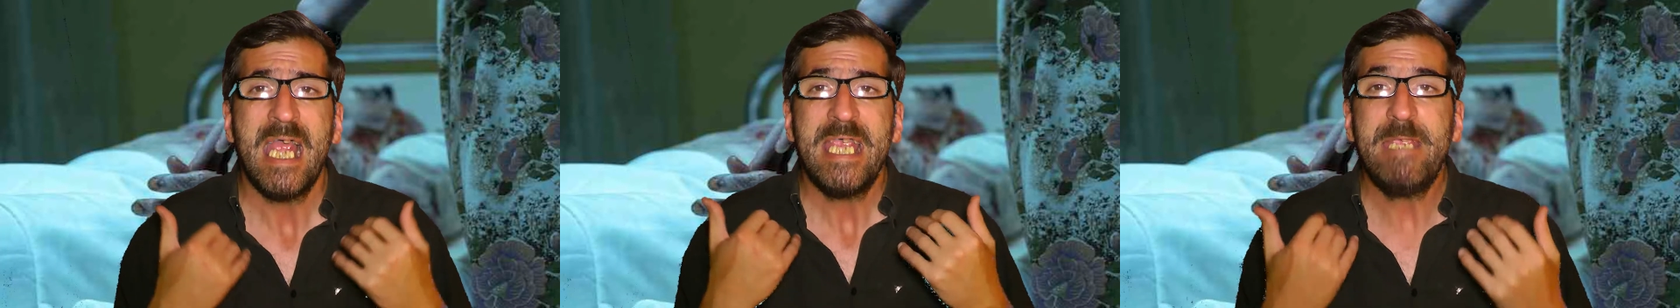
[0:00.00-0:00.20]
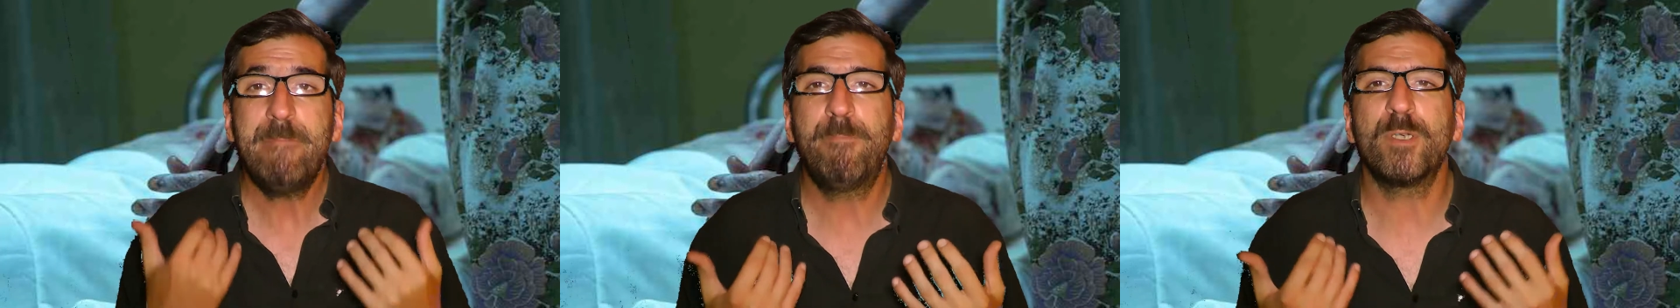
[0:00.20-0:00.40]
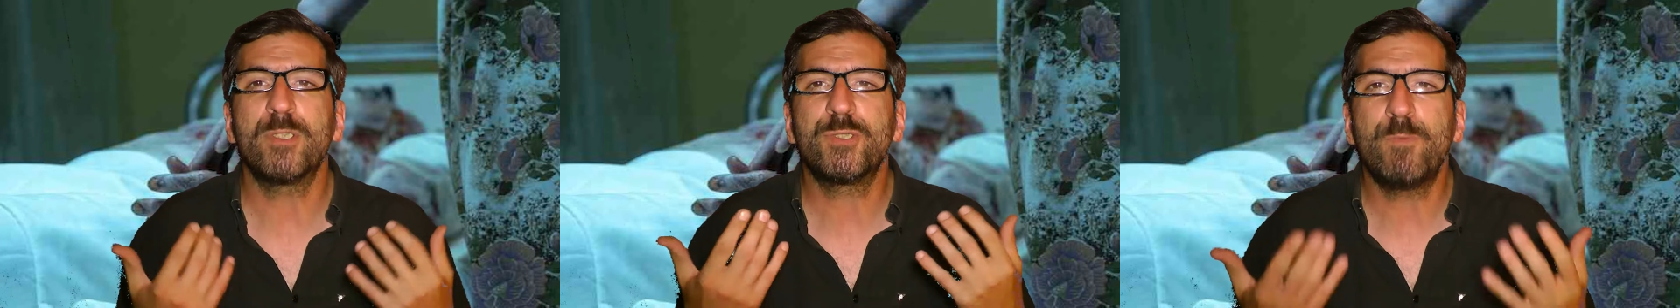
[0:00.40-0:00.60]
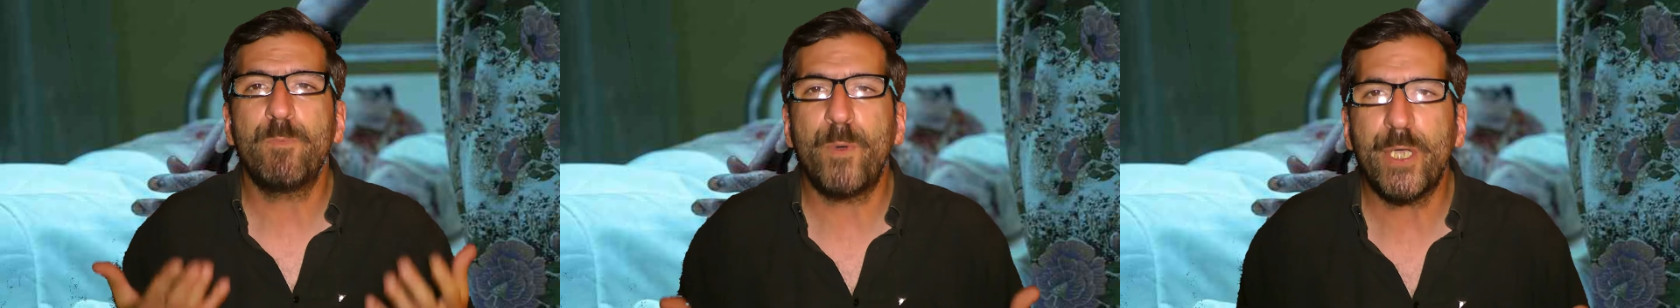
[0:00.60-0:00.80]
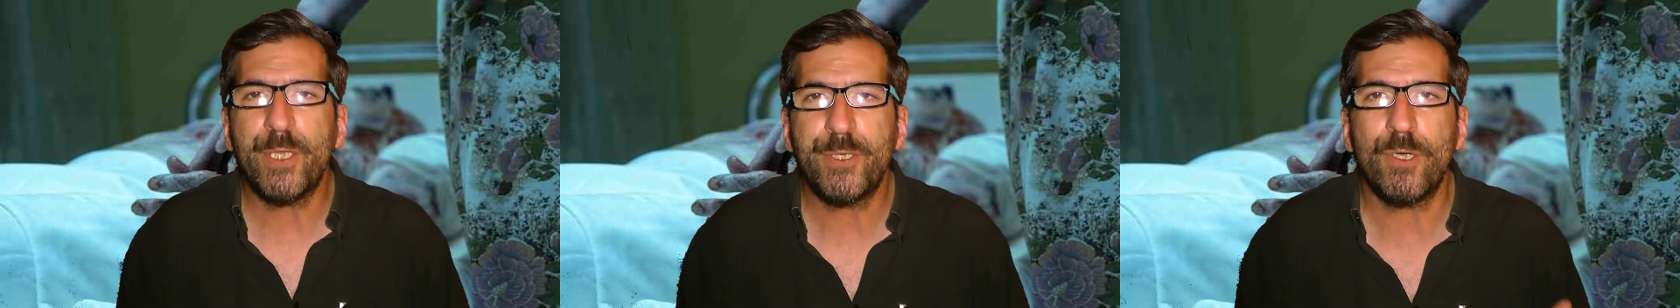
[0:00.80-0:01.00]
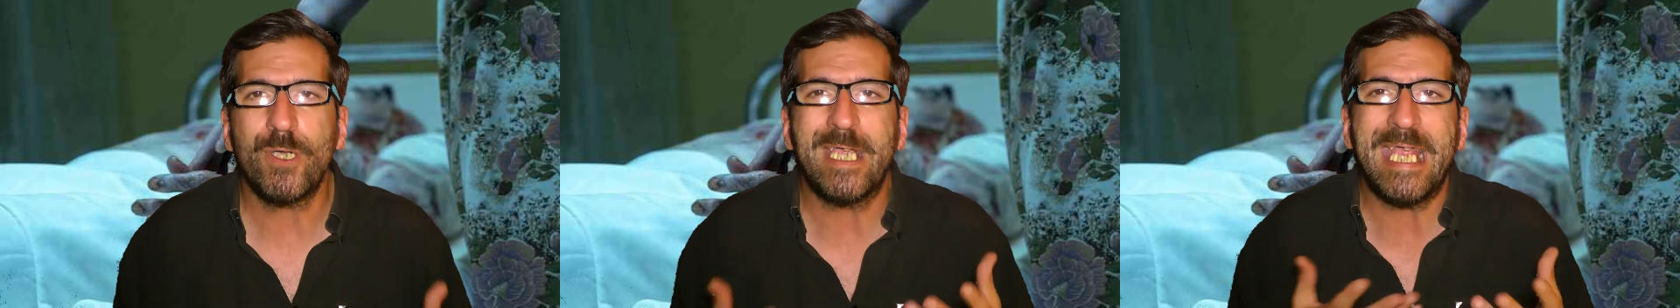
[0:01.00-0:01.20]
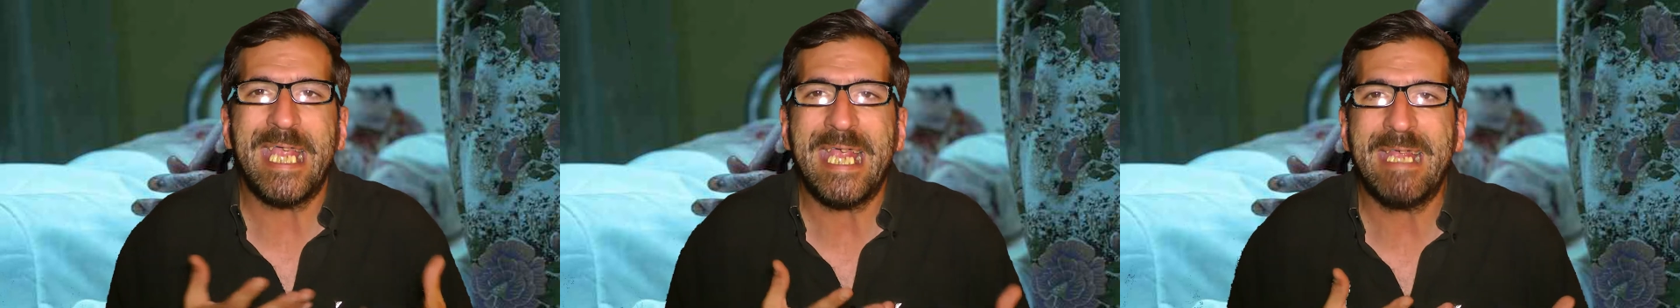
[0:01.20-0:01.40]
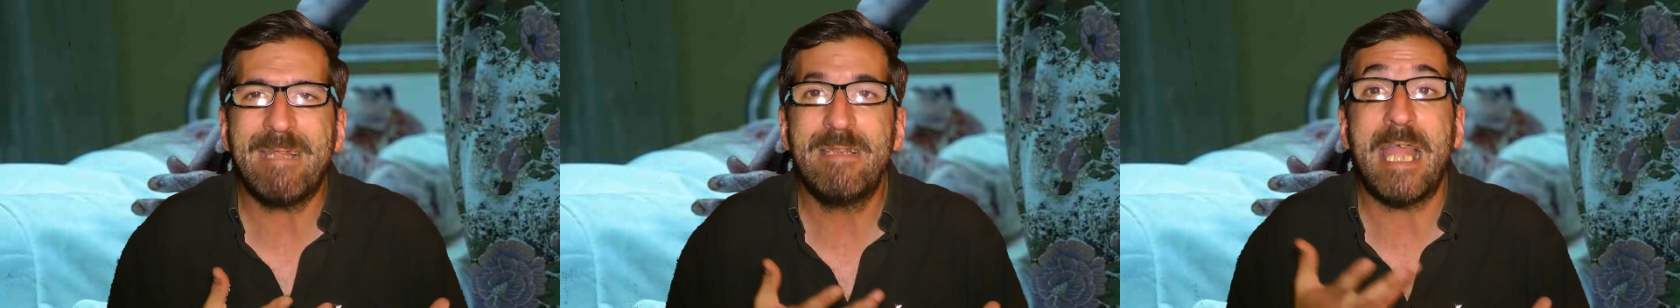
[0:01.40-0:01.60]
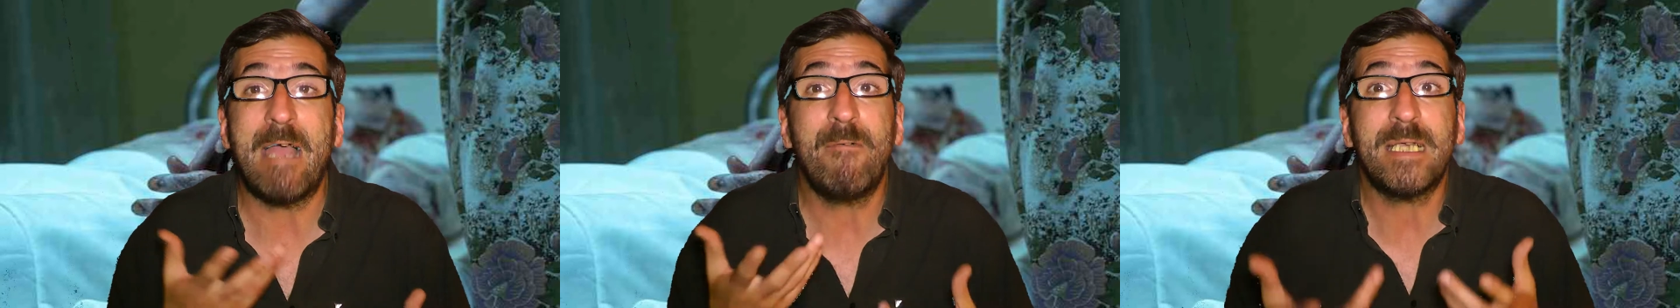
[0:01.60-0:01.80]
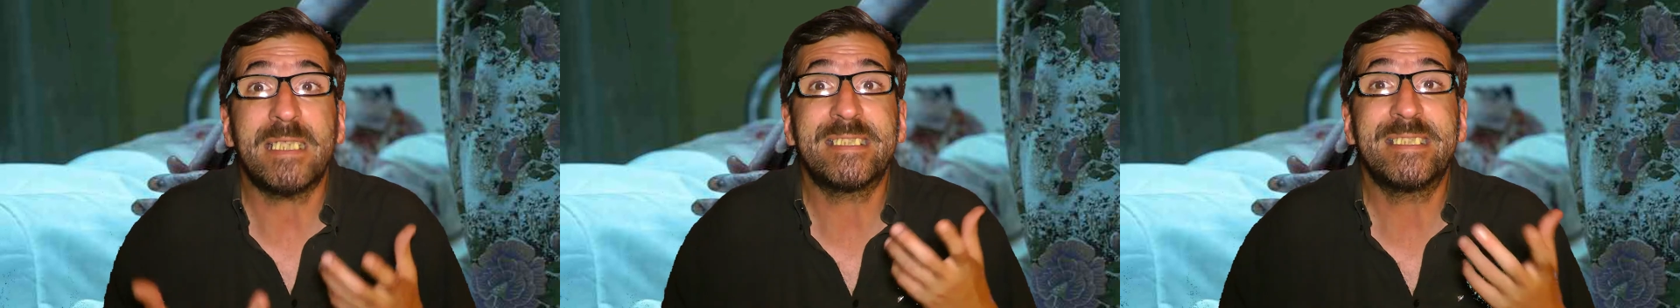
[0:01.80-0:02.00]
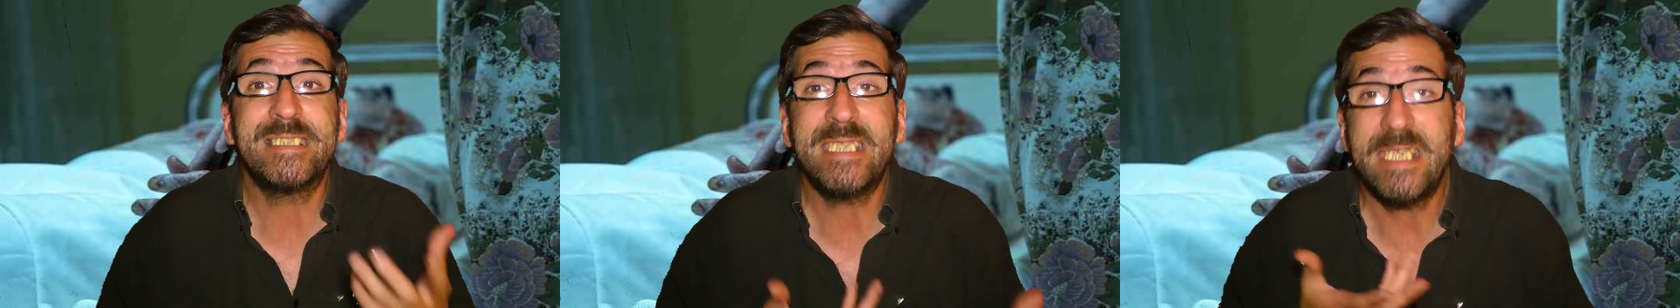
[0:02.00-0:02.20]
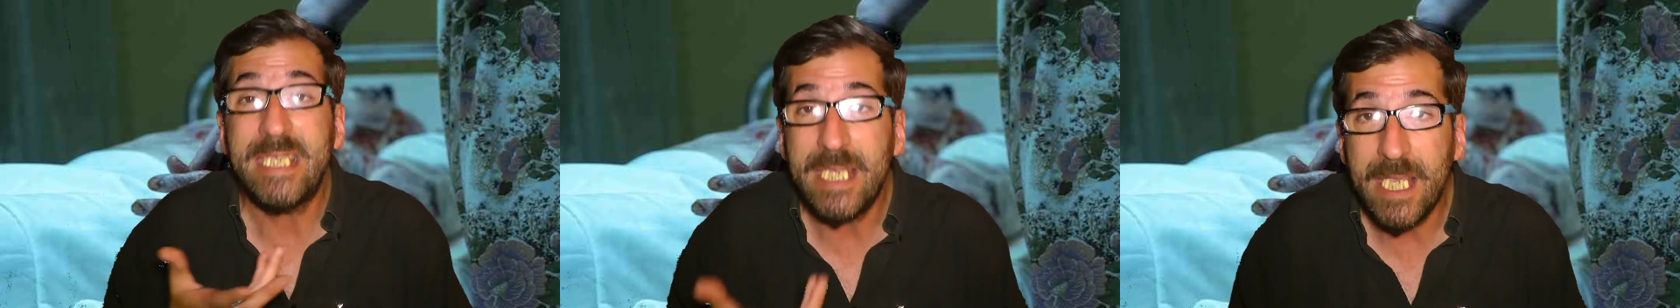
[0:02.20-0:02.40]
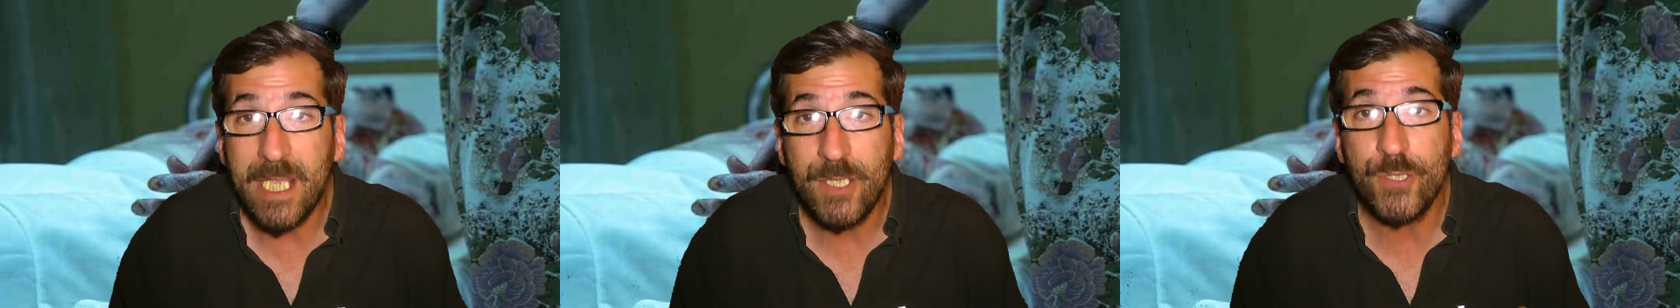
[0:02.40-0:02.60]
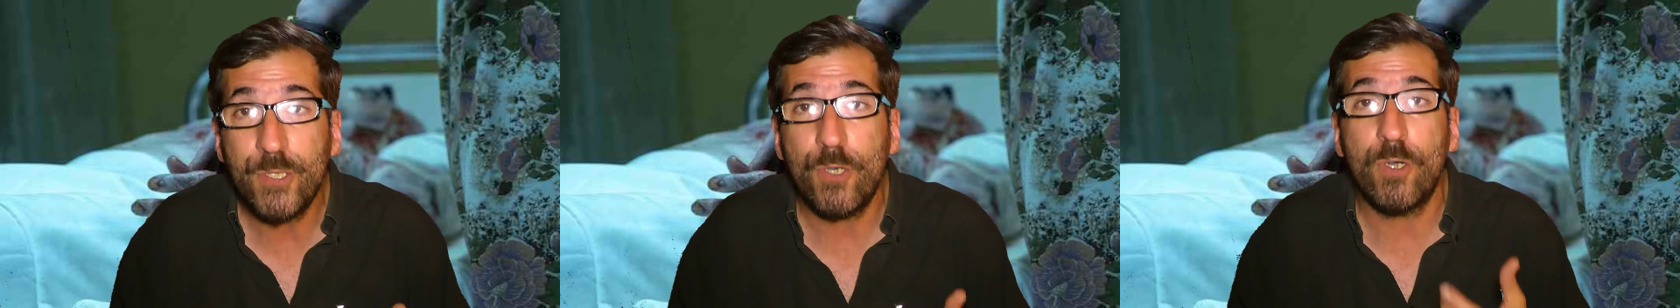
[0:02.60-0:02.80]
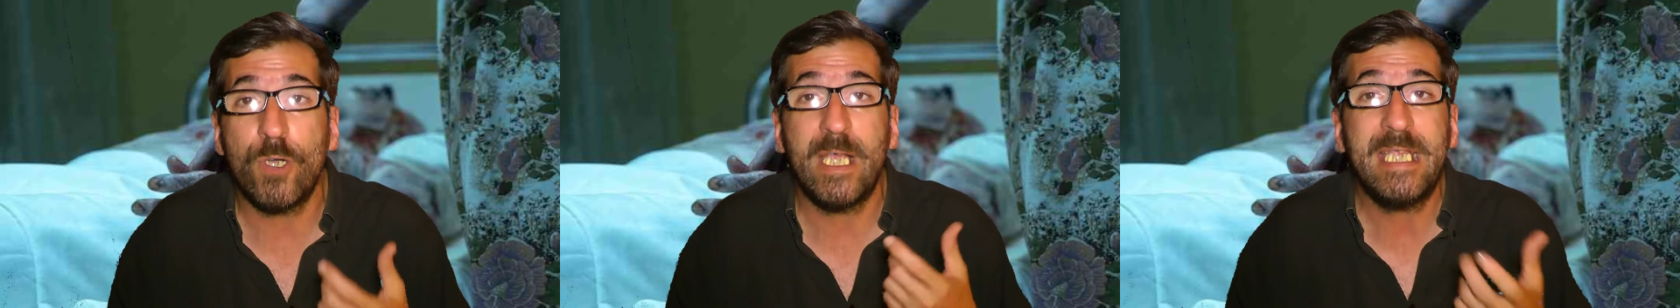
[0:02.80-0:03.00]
y por supuesto que la vas siguiendo